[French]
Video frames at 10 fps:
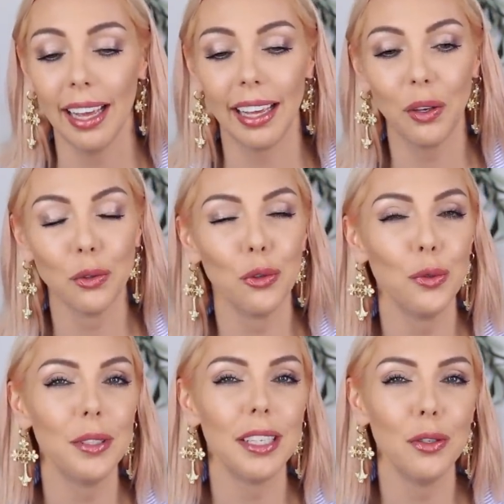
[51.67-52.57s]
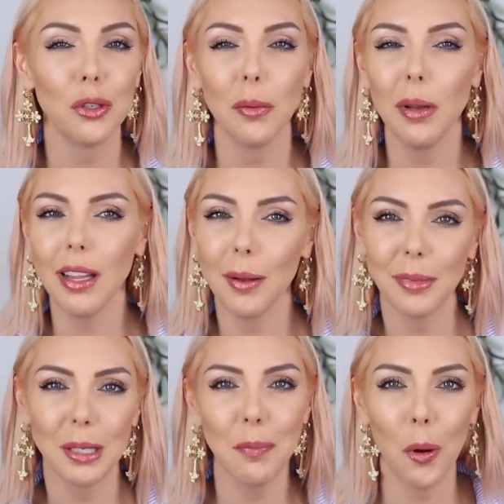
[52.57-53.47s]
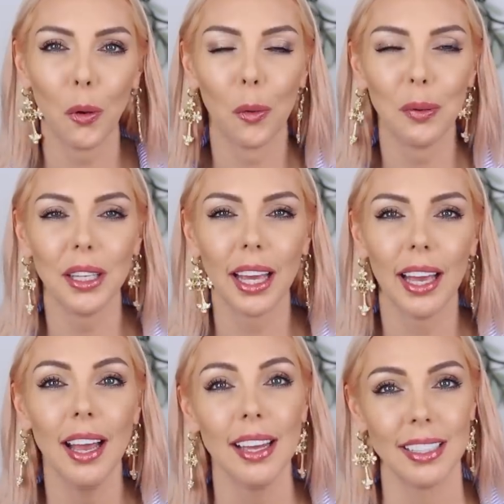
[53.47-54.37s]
et que du coup c'est une semaine un petit peu compliquée,